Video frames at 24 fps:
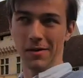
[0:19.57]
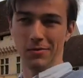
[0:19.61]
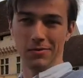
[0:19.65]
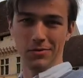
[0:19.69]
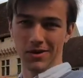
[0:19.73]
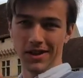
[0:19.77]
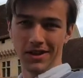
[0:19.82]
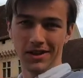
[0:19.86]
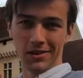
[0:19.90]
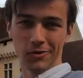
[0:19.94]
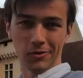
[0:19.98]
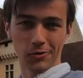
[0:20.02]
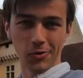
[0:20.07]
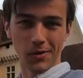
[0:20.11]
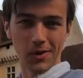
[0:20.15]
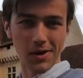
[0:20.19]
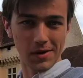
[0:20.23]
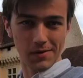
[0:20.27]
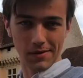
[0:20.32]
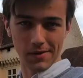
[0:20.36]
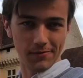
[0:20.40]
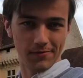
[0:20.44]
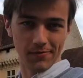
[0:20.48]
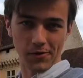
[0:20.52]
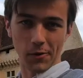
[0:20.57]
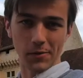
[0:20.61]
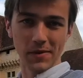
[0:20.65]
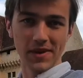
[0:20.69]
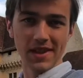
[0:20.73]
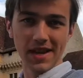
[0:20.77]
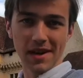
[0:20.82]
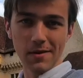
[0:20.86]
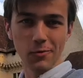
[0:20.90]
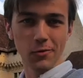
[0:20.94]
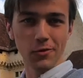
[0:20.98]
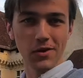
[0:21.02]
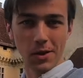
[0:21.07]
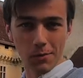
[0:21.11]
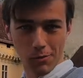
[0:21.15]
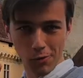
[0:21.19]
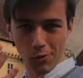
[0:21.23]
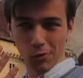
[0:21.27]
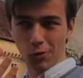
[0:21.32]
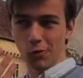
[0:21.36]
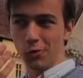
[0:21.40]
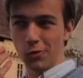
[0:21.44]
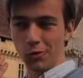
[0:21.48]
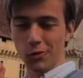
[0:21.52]
un endroit formidable où il y a
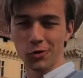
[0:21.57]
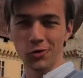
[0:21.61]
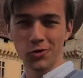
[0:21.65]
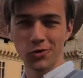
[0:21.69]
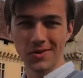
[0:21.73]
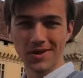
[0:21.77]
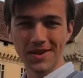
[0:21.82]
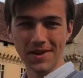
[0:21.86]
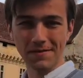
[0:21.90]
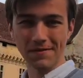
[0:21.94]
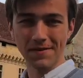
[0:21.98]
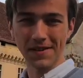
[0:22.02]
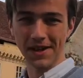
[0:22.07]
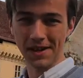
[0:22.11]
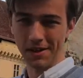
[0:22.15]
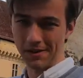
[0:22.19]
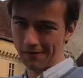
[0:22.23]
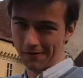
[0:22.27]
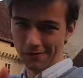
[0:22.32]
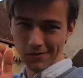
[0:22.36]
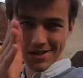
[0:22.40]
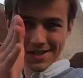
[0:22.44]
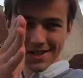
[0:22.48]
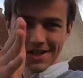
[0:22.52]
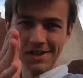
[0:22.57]
beaucoup beaucoup de choses à faire. Vous allez